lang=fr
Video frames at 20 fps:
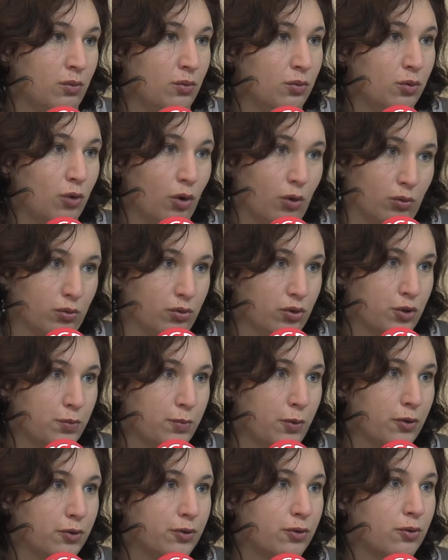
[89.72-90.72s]
non, je
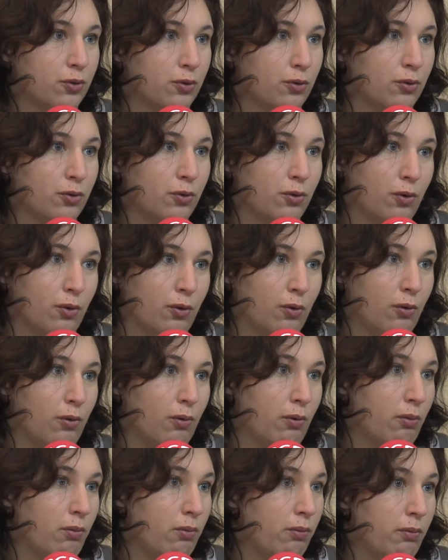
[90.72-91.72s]
pense
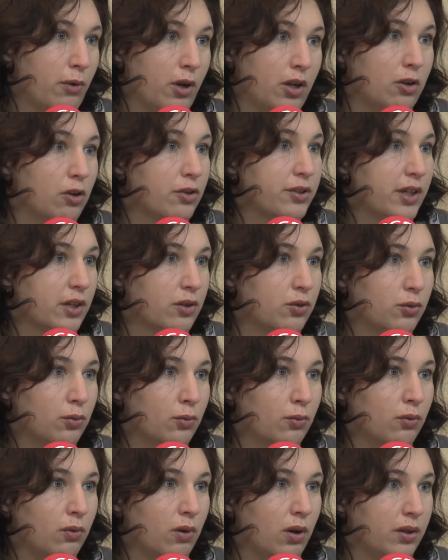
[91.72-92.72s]
que bah, leurs
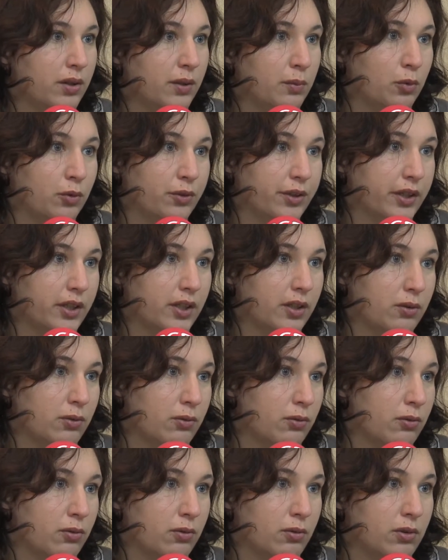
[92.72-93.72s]
actions a démontré
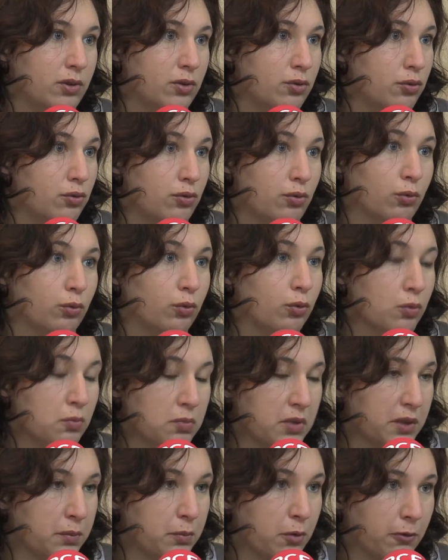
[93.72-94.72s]
qu'ils se sont
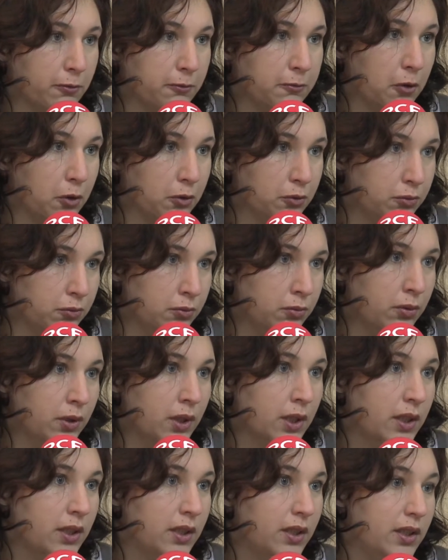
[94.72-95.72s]
complètement vendus
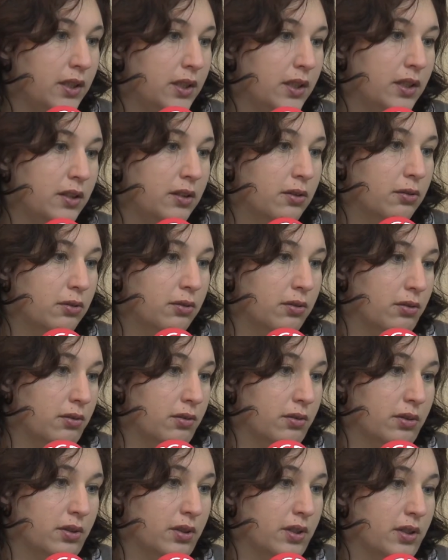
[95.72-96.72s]
et,
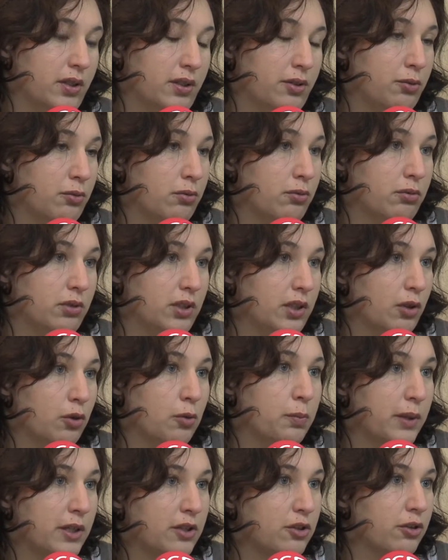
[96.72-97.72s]
euh, et qu'ils
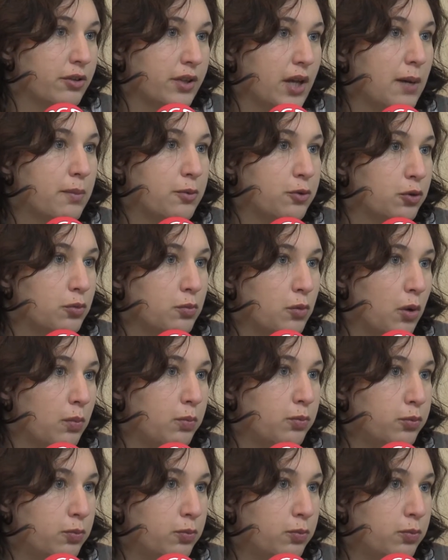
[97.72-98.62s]
représentent absolument